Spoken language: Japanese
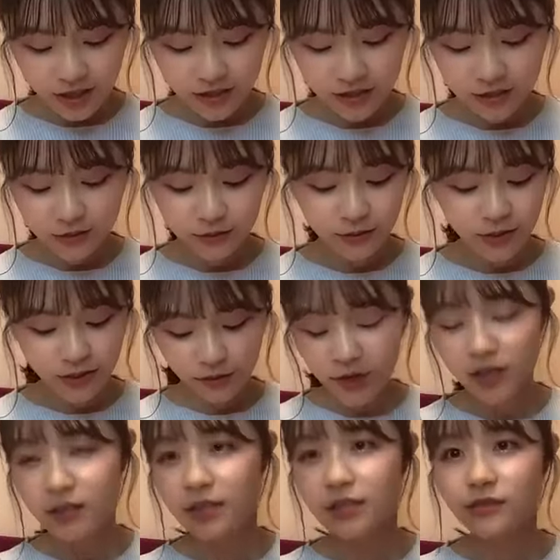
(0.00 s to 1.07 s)
てるので
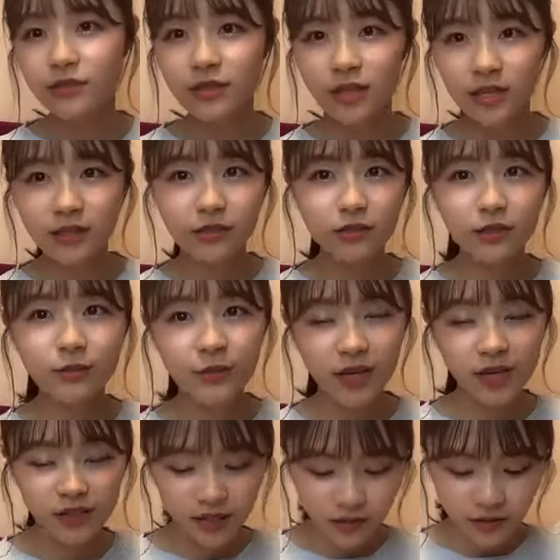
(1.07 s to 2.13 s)
は23時より
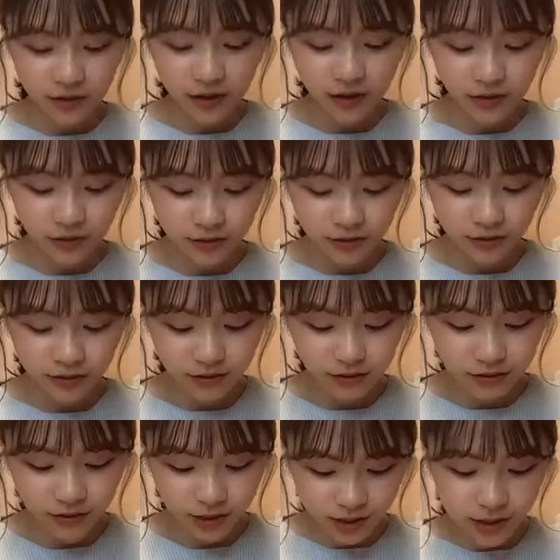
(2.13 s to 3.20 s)
前には
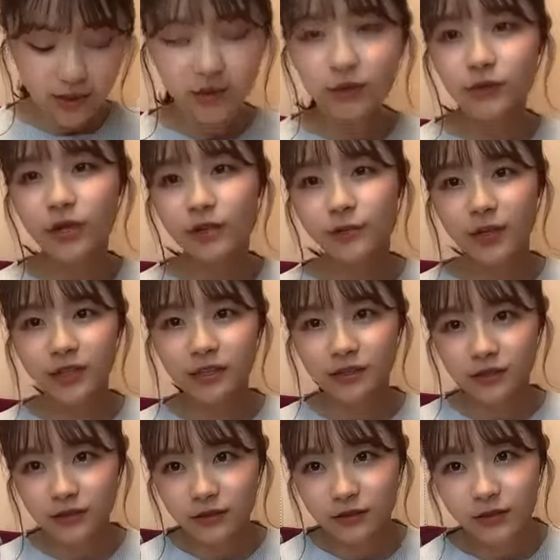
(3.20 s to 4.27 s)
一日終わりま
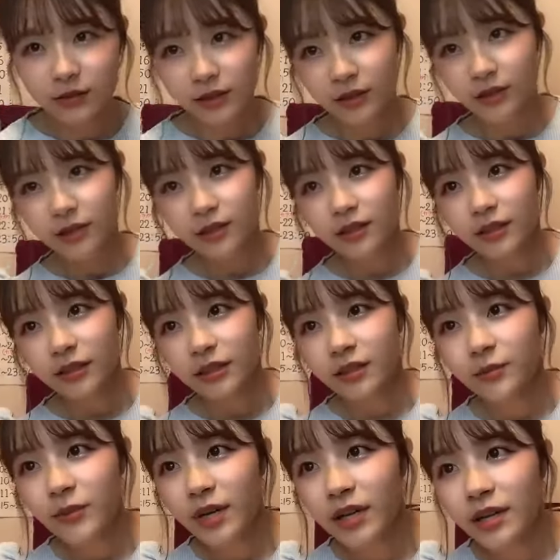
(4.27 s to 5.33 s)
す
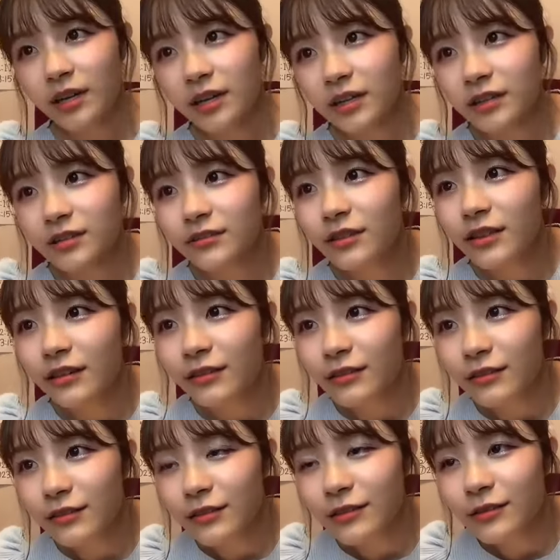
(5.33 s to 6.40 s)
今考えてああ
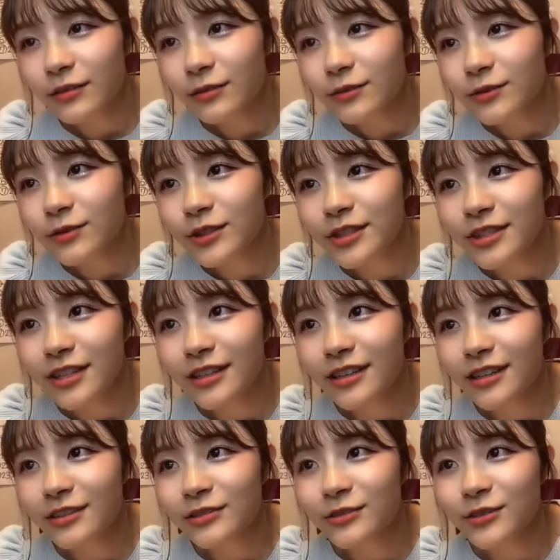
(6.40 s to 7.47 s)
ららら51から
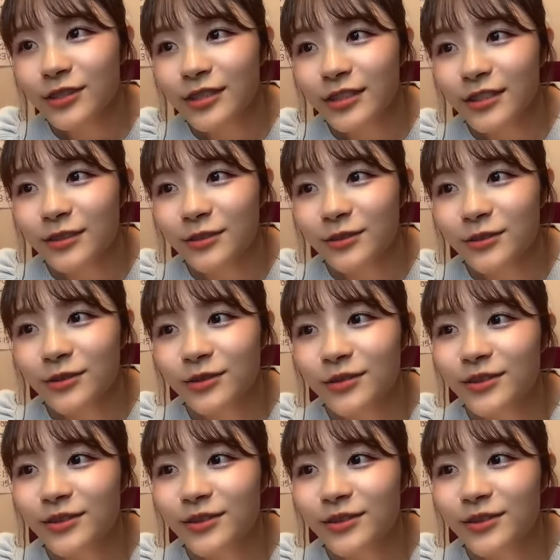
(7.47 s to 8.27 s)
カウントしちゃってるよ